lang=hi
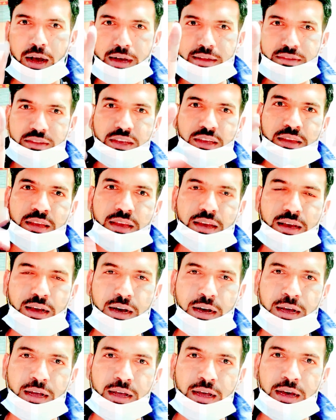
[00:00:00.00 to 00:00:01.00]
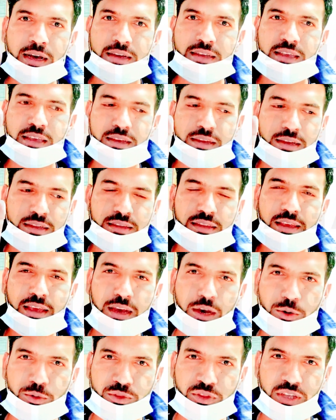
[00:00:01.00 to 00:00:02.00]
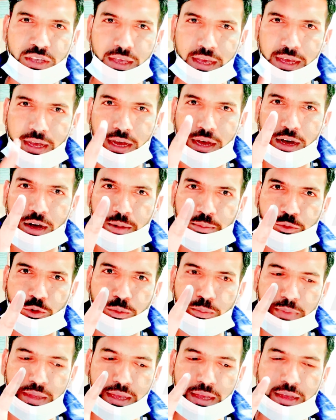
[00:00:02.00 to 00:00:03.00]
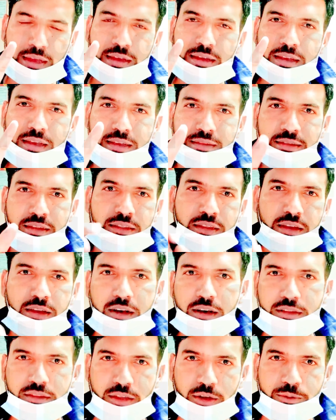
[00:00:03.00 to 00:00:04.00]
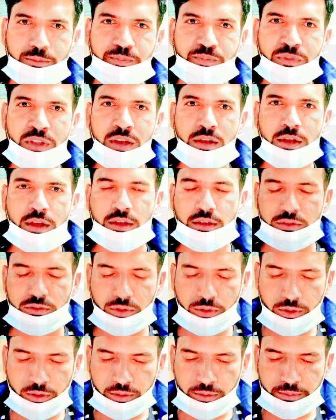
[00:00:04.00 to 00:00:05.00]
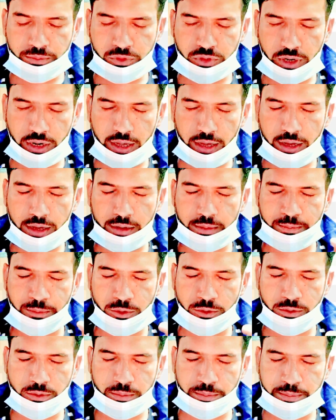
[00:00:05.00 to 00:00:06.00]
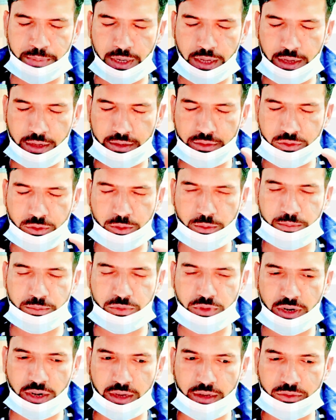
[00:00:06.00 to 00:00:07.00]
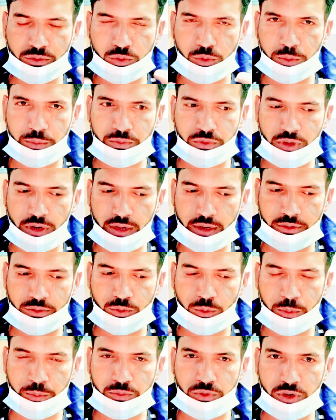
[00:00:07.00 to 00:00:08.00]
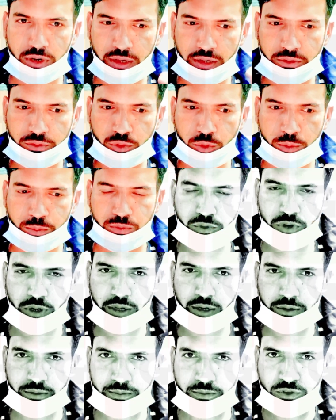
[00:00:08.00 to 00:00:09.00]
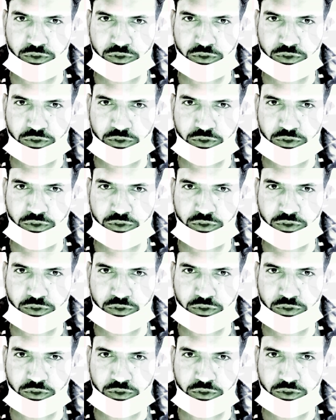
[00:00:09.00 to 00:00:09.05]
आज देखिएगा हकीकत क्या होती है आपको मैं कैसे दिखाता हूँ शोम चढ़ा शोम पड़ा शोम चढ़ा शोम चढ़ा शोम चढ़ा शोम चढ़ा